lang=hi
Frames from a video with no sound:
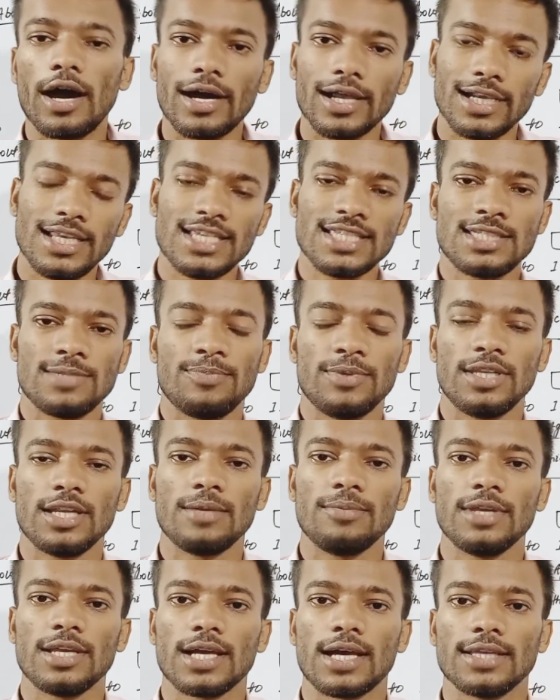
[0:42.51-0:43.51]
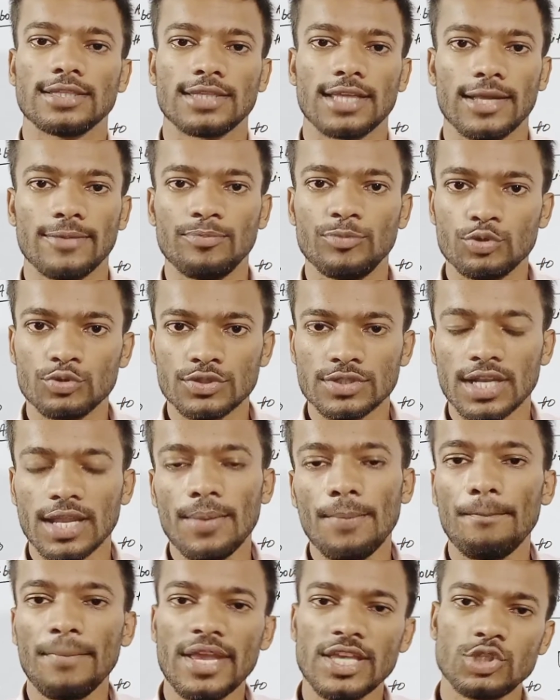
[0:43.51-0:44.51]
अर्लीस्ट पीरियड भी कहा जाता है दूसरा
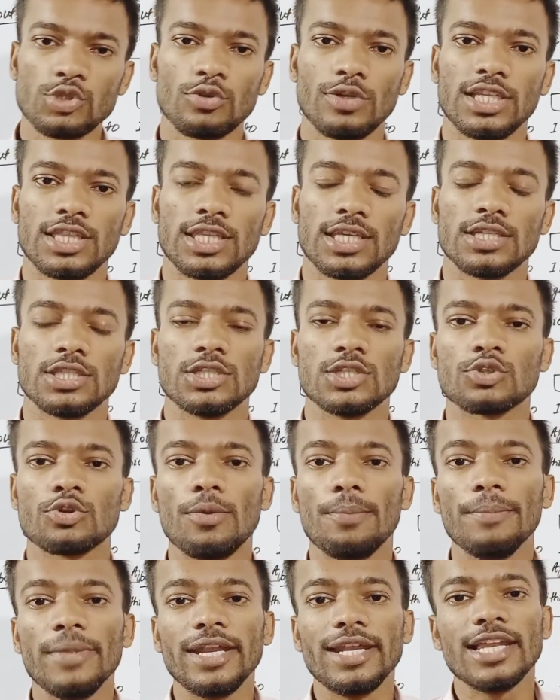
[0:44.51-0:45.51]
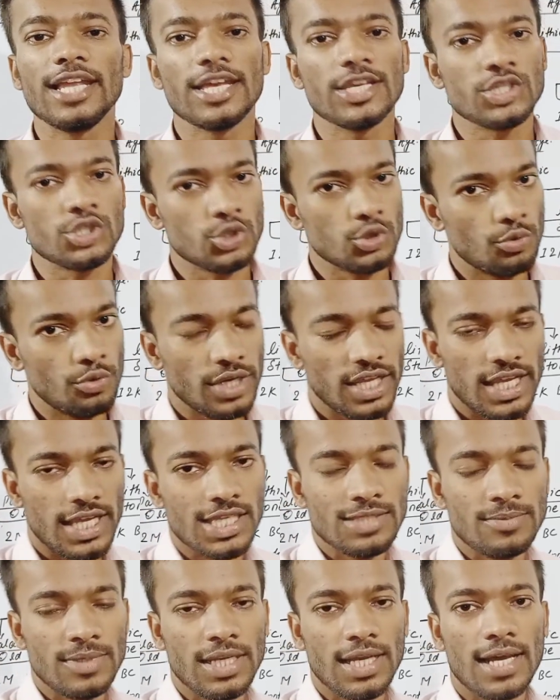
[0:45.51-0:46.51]
मेसोलिथिक जिसको मिडिल एस्टोन
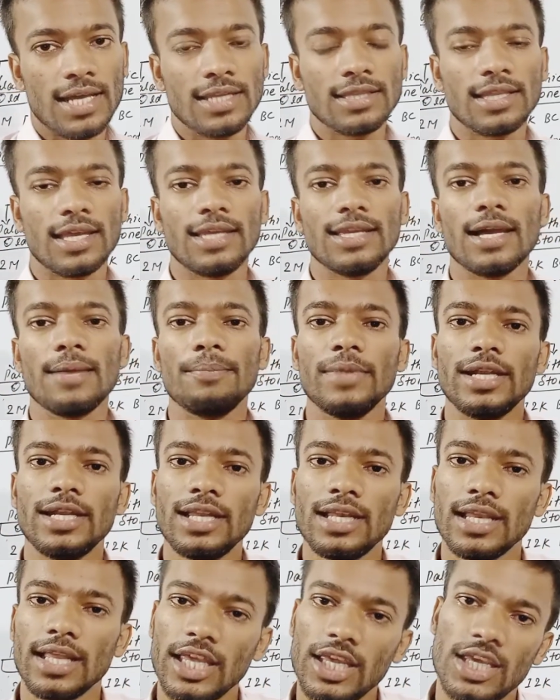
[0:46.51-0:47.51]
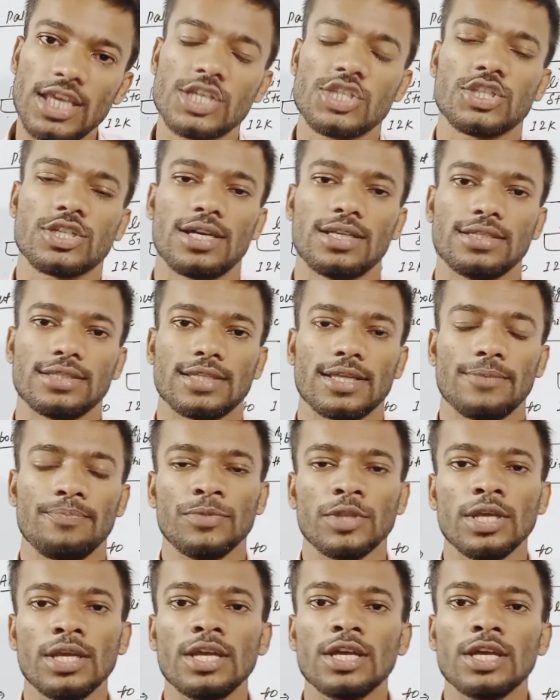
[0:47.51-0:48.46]
एज भी कहा जाता है या मिडिल एज कहा जाता है